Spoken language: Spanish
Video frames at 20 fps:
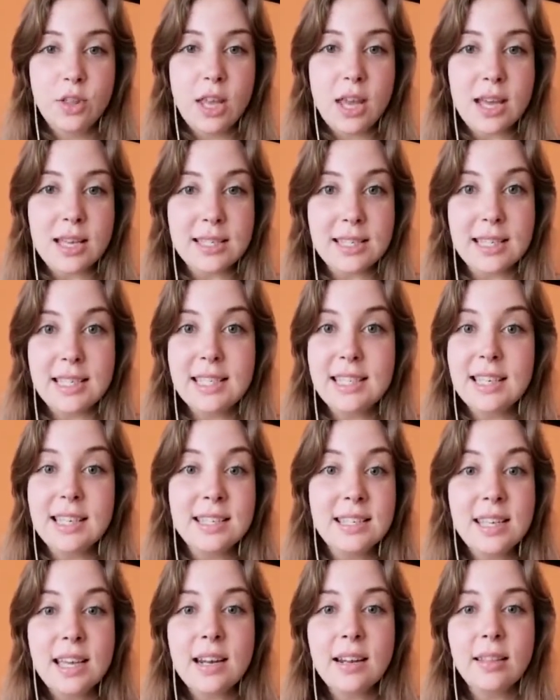de A Ciencia
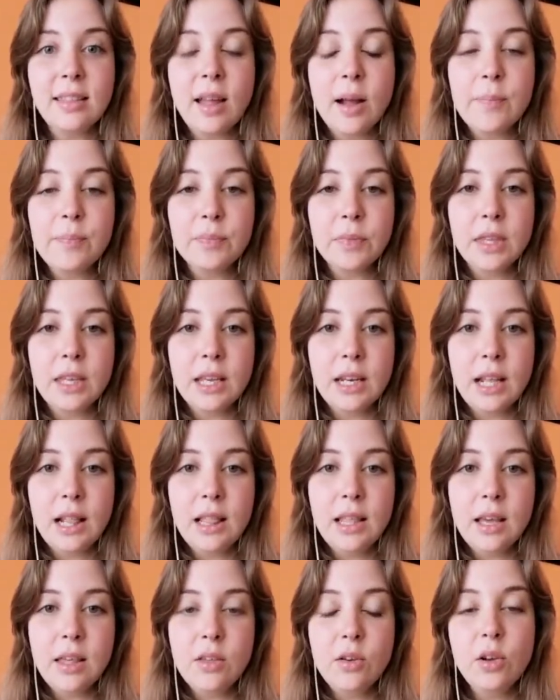Cierta y en
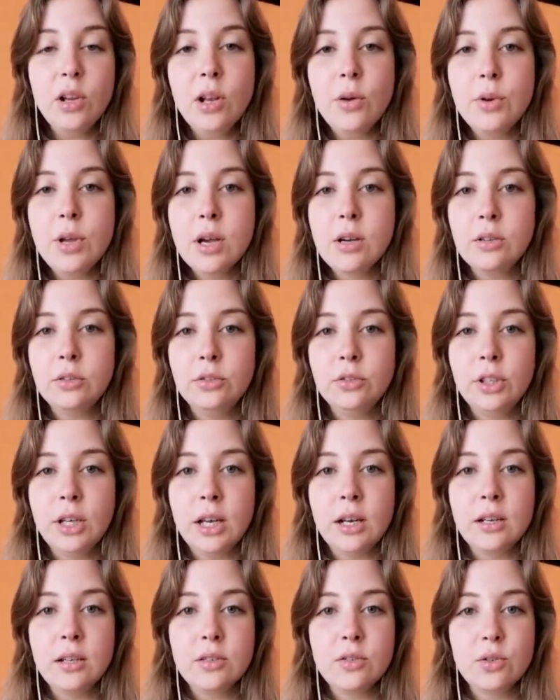el día de hoy les voy a
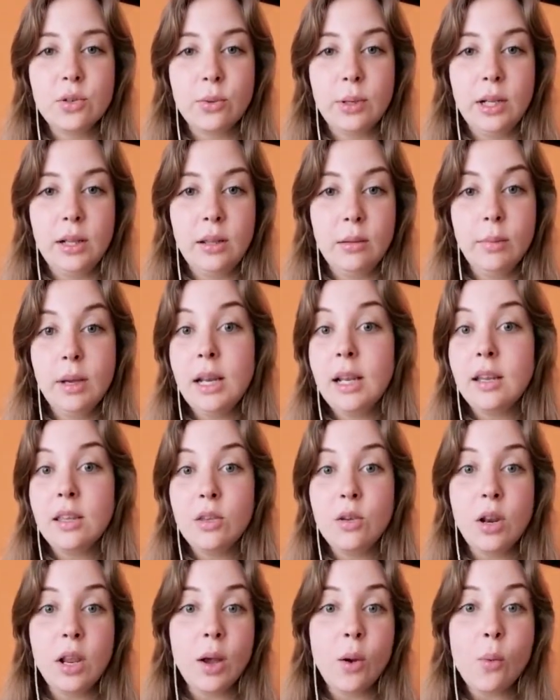contar sobre el tema
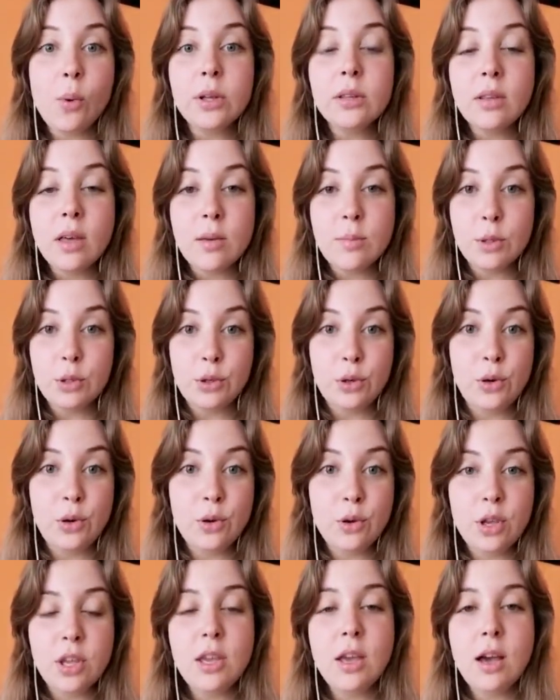elegido en la encuesta de
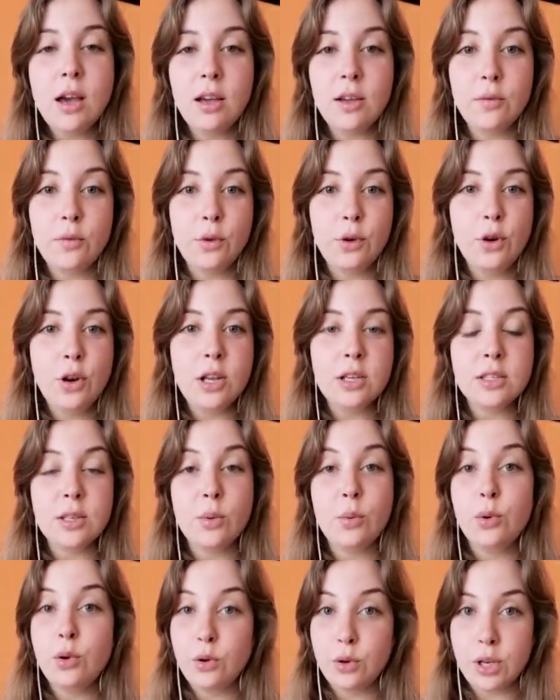meteorología que fueron las
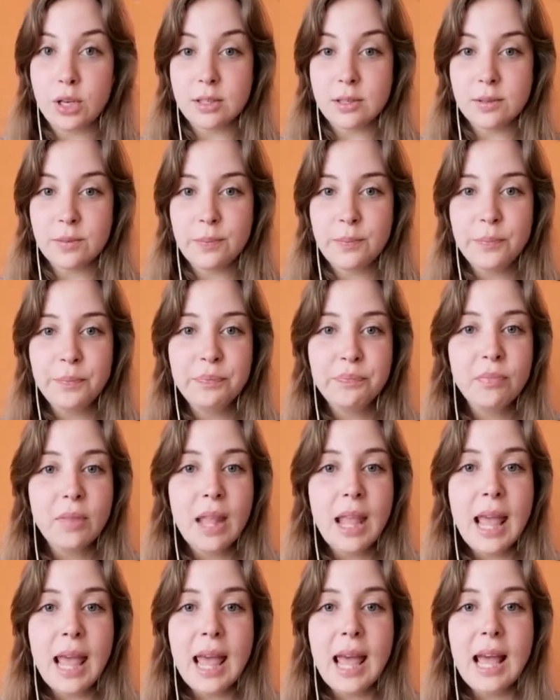auroras.
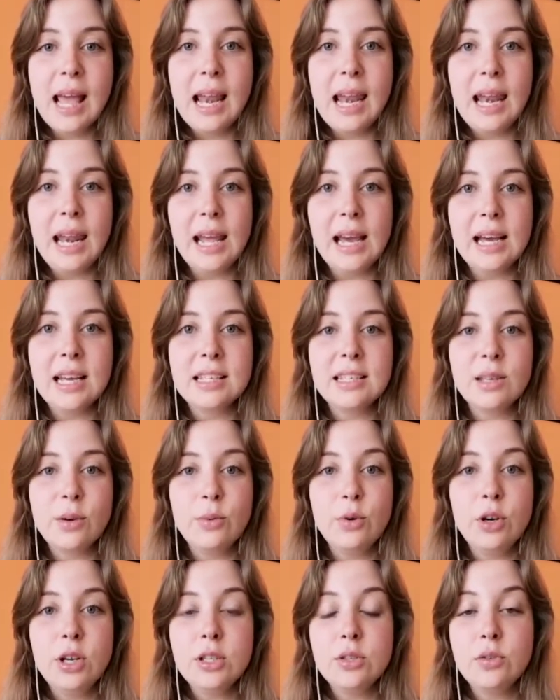Las
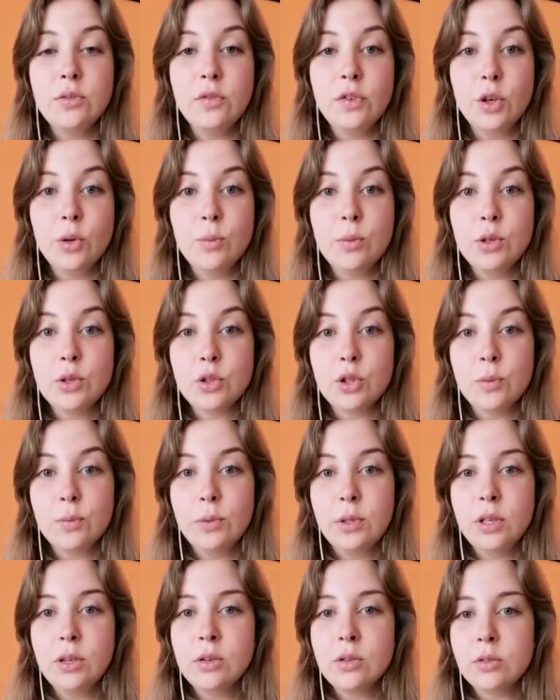auroras son fenómenos
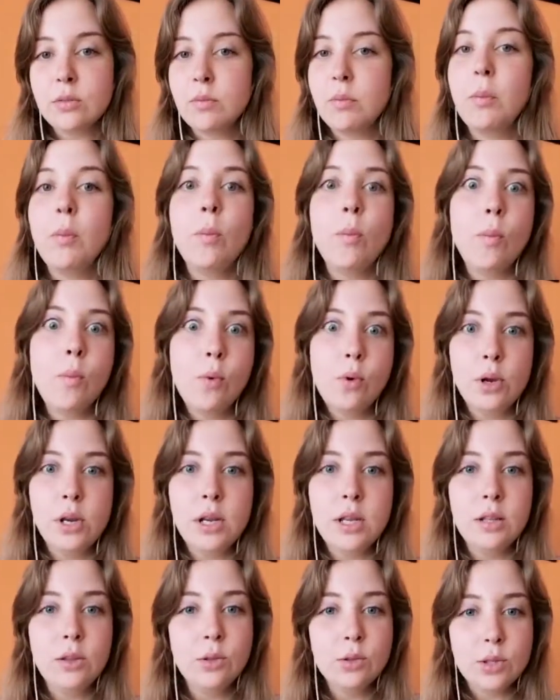ópticos muy
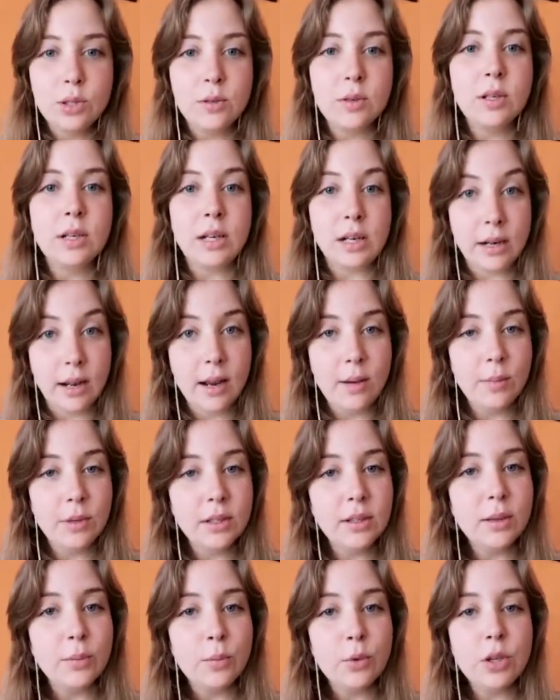lindos y
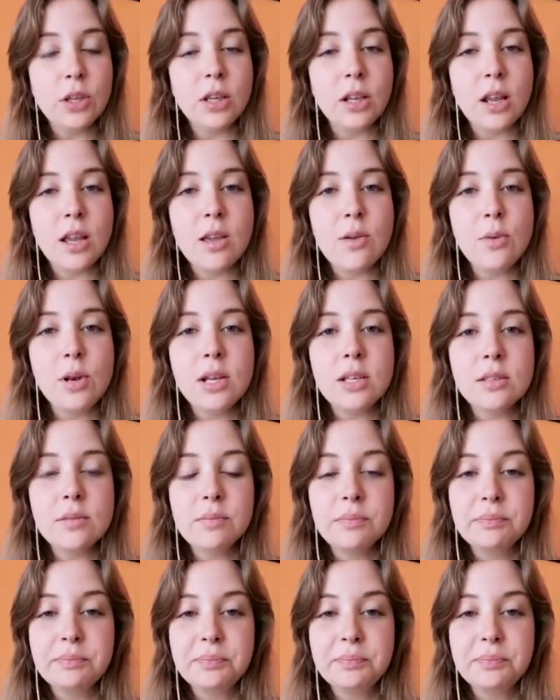realmente muy increíbles